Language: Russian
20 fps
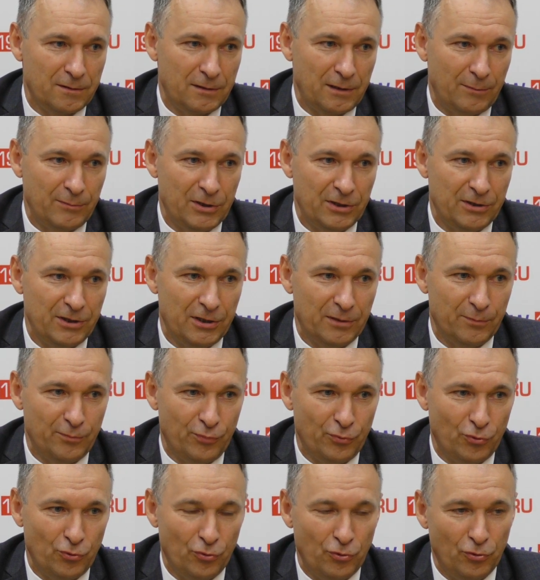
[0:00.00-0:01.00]
комитет
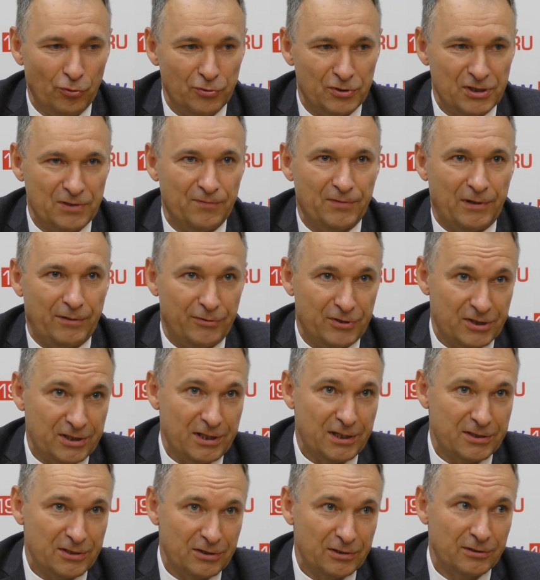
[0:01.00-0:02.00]
по
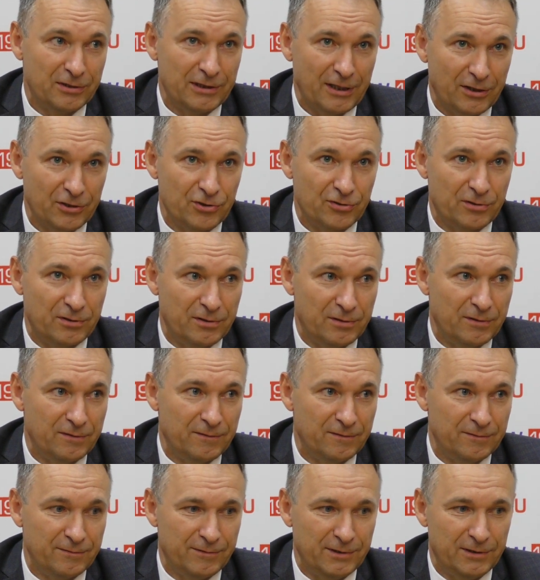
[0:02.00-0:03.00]
цифровизации также
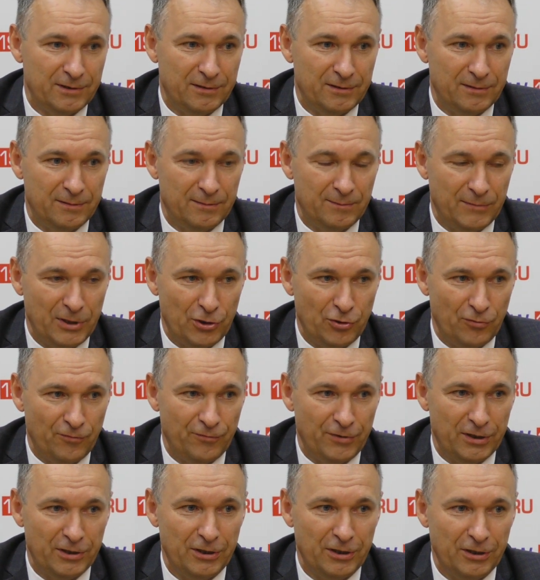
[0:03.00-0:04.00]
в
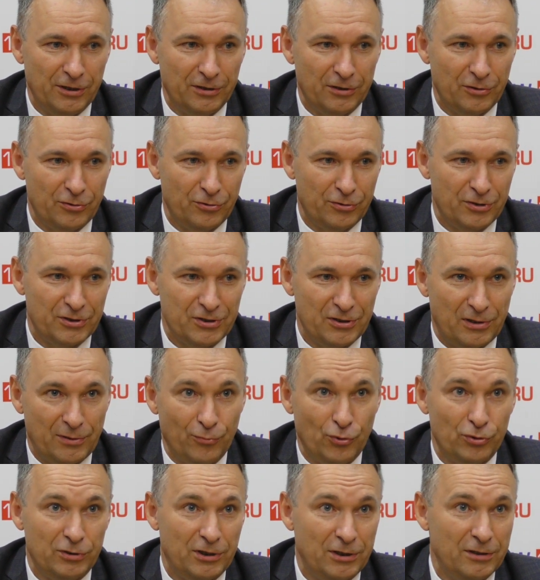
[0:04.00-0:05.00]
моем ведении находится.
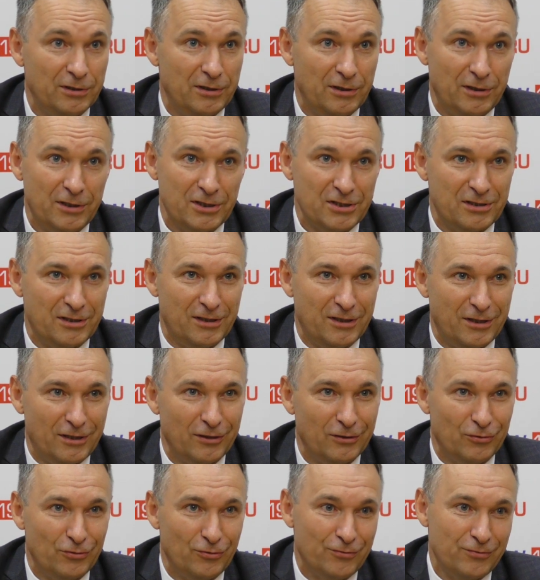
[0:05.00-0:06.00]
Работа интересная, я
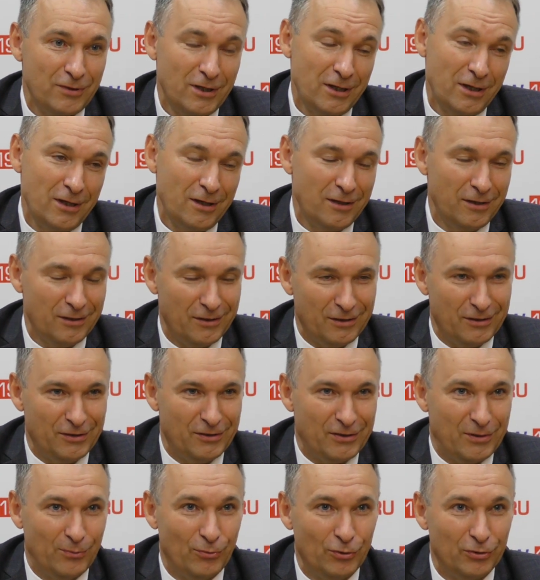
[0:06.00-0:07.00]
готов
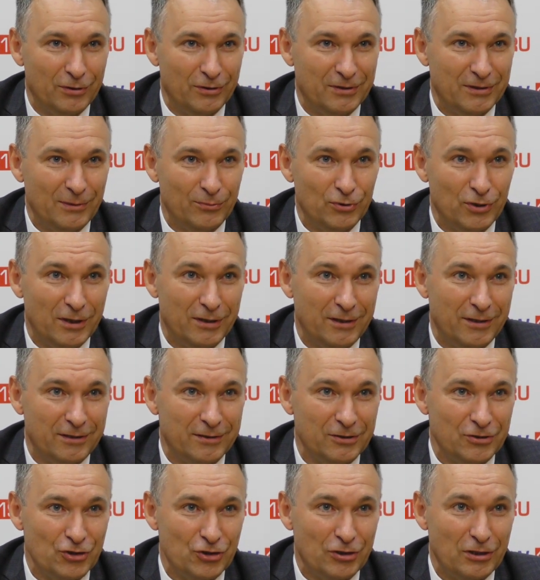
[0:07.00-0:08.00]
работать на благо
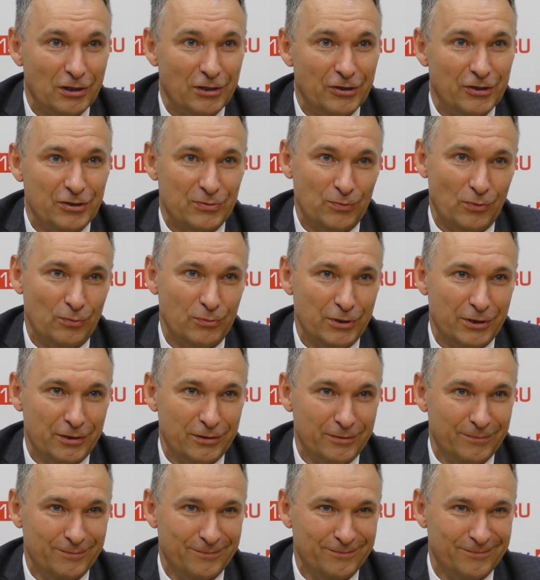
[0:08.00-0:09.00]
жителей республики.